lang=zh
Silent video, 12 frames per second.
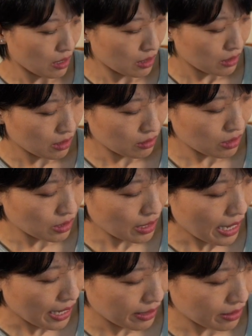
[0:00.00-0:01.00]
像这只
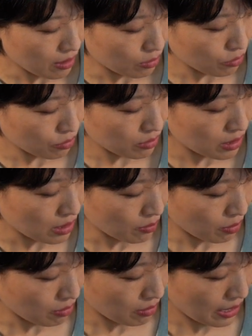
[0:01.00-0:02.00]
海鸟肚子解
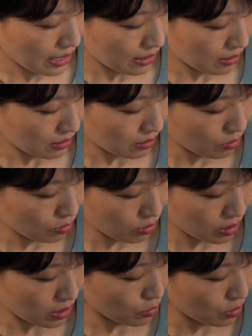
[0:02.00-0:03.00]
剖开，都
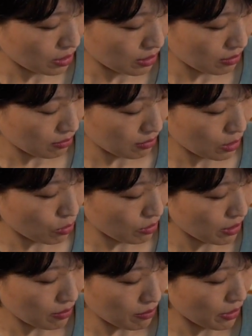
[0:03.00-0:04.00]
是一群一
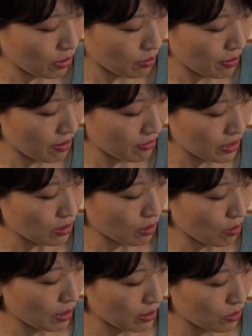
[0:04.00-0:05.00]
堆没有办法
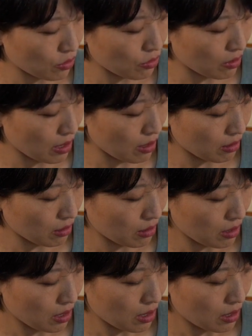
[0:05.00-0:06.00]
消化的塑料。
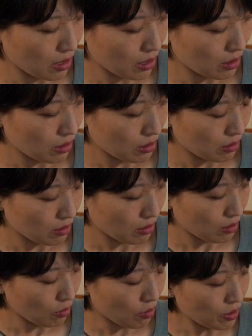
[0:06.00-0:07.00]

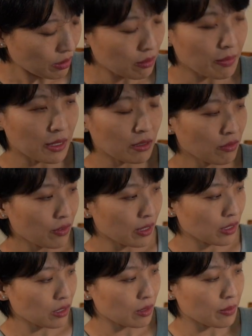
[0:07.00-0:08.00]
我为什么把这个放
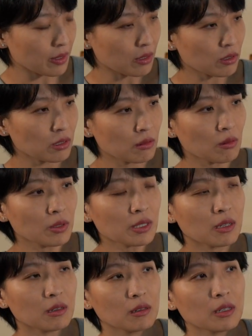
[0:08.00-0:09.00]
在这边？是因为我
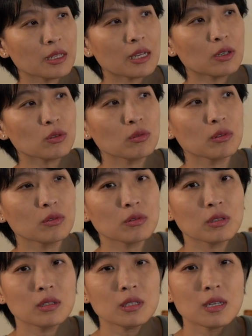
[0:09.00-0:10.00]
想跟他说，就
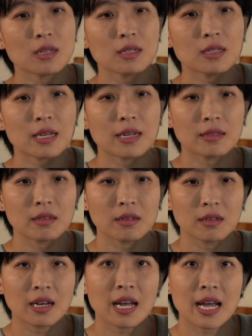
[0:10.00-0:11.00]
是现在
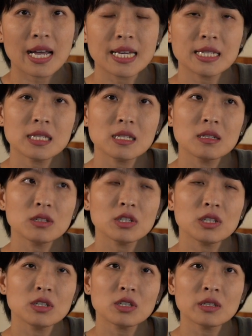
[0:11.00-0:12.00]
的孩子，
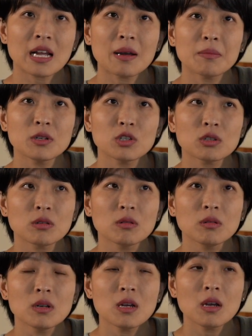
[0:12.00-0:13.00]
其实他们
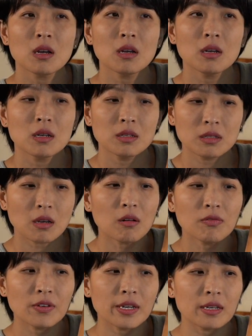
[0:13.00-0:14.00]
受
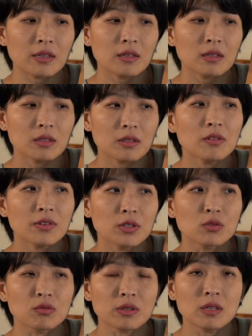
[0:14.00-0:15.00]
消费消
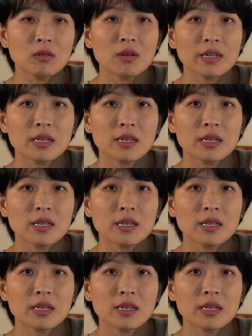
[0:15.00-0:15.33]
费主义观